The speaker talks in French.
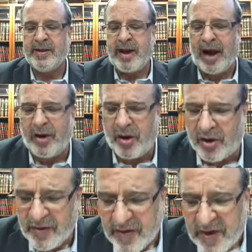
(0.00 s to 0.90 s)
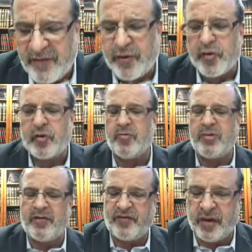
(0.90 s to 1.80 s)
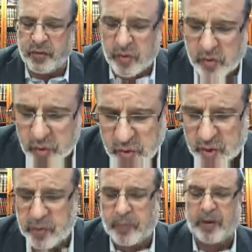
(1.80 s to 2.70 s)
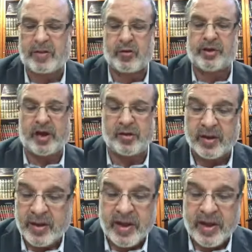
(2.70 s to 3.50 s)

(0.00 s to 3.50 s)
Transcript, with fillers: alors, il faut se méfier de ce genre de personnage.